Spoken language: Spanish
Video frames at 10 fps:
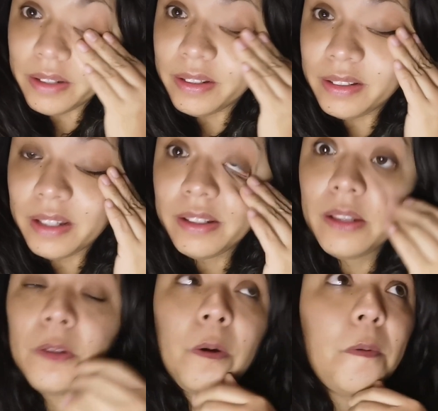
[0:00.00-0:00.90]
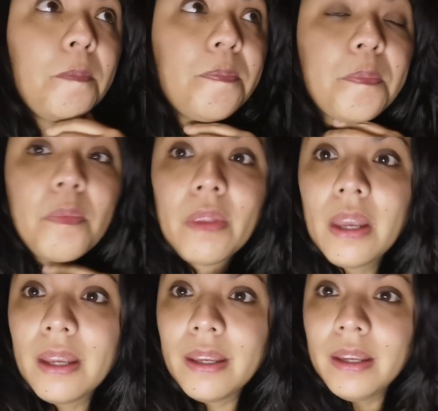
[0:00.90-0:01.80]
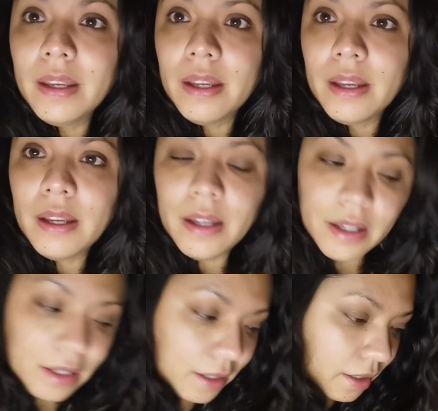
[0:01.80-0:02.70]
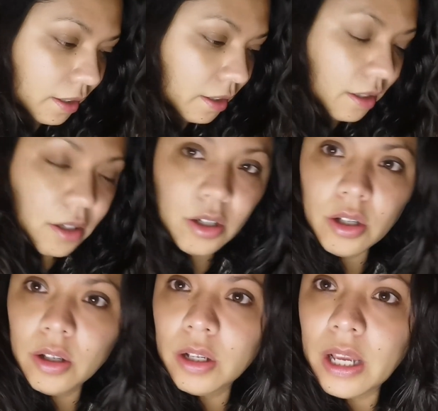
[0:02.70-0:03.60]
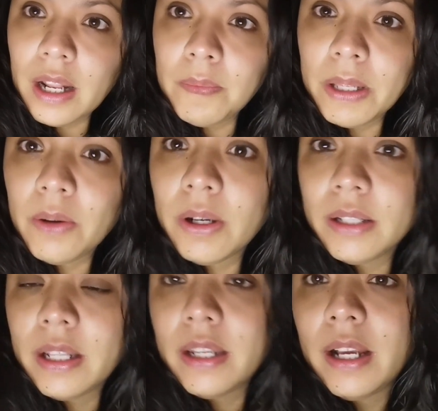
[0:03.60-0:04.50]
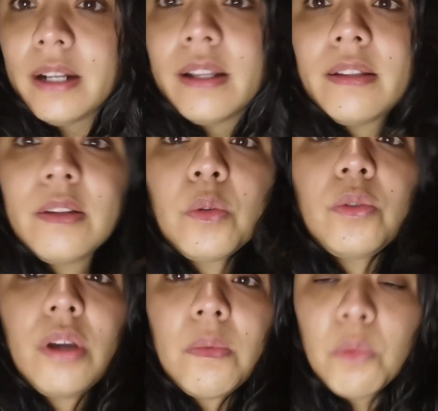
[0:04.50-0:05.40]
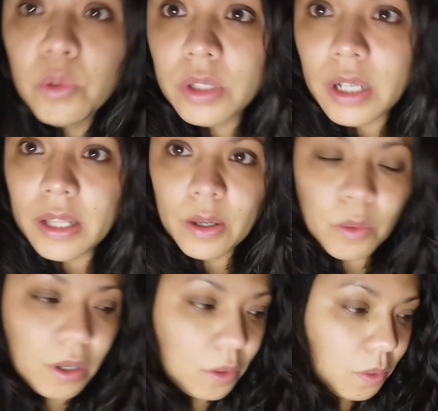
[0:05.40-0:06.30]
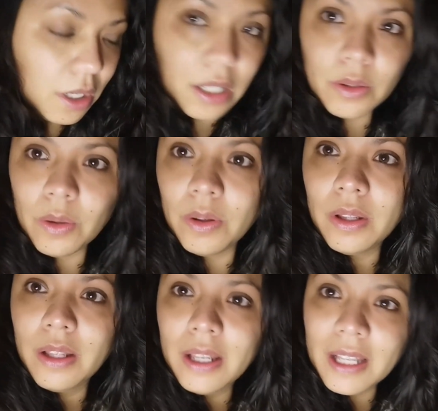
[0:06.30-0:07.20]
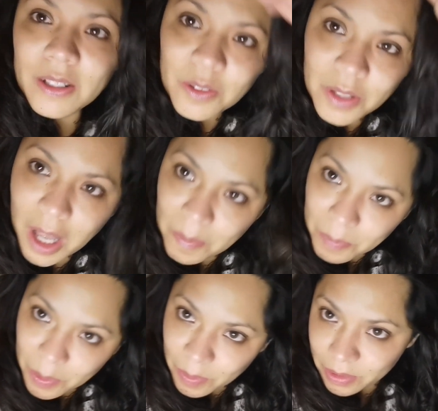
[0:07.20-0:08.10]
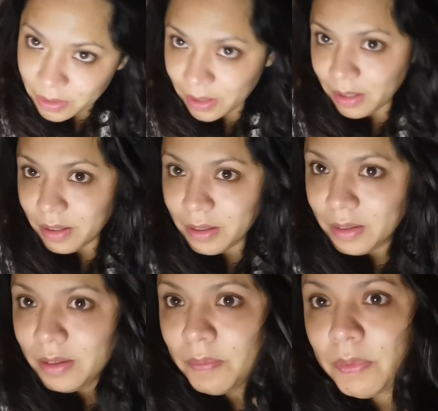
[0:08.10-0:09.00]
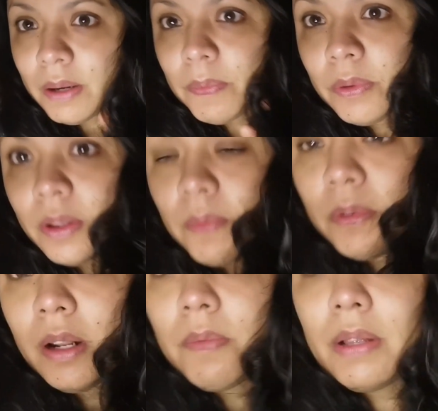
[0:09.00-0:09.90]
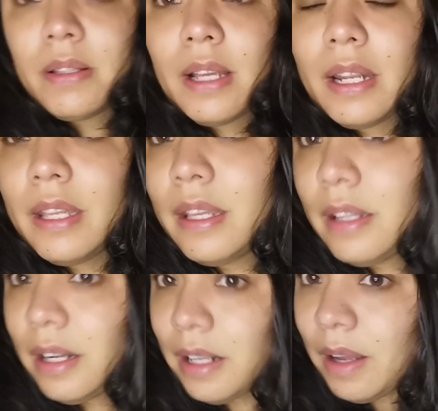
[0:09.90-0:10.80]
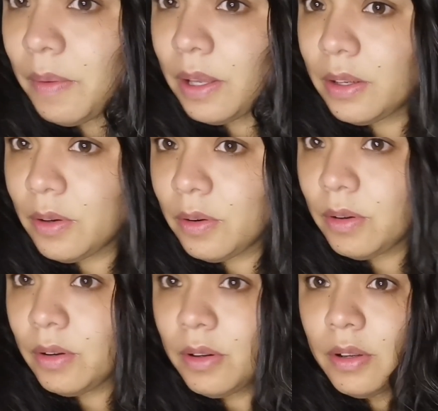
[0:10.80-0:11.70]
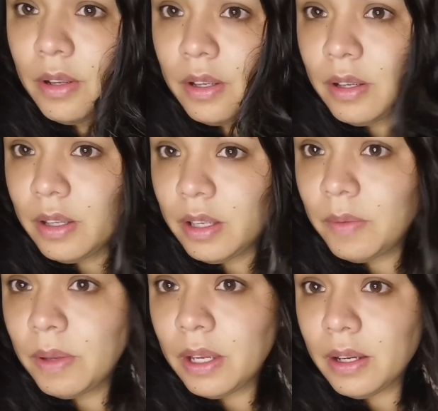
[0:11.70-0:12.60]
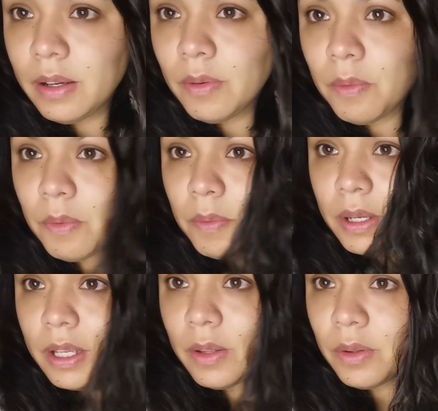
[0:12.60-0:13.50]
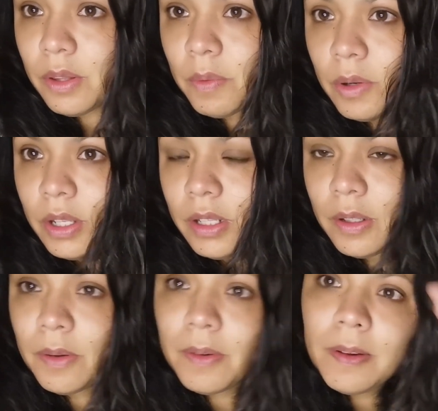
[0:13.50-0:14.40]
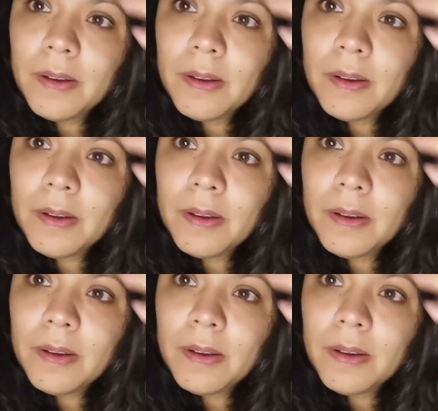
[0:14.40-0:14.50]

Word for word: las está haciendo. Y eh, él me dijo que tenía ganas de escuchar música y de jugar un rato. Entonces aproveché para ponerme una mascarilla en el cabello. Y vean cómo me quedó de bonito.